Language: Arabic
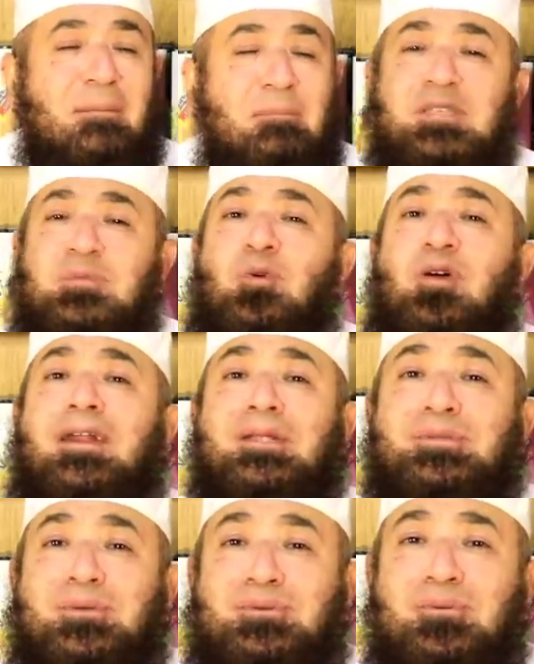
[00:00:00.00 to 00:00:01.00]
مش
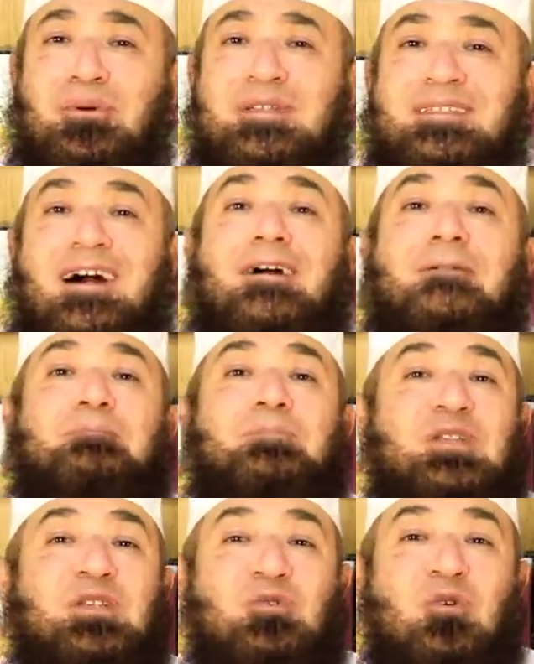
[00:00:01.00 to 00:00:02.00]
مجرد دكتور ده اب
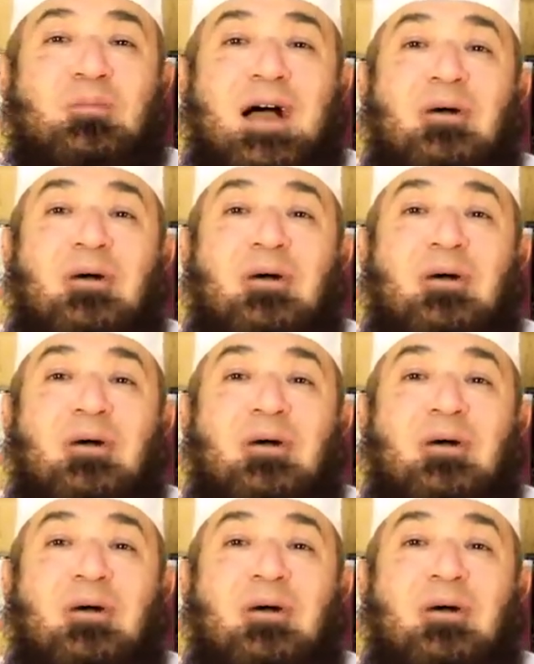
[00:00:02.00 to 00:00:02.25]
ليهم